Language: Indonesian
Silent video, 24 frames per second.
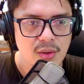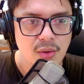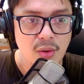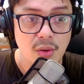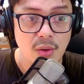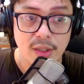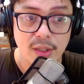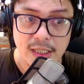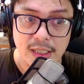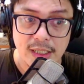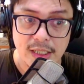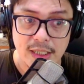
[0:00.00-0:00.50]

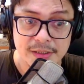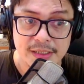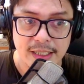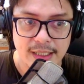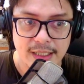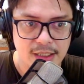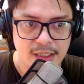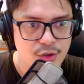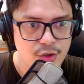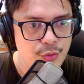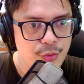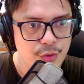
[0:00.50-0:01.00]
Oh nice,
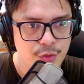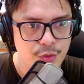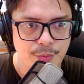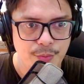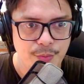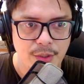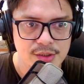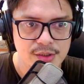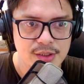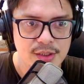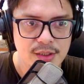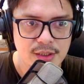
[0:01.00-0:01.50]
percaya ke itu
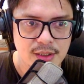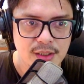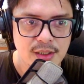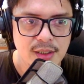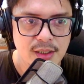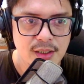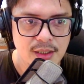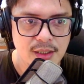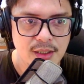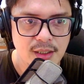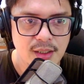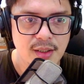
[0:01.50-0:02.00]
bagus.
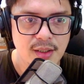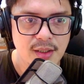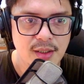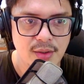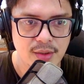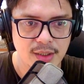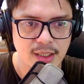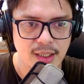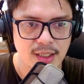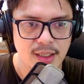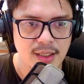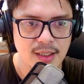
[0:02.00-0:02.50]

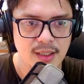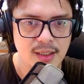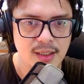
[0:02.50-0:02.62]
Oke. Okay.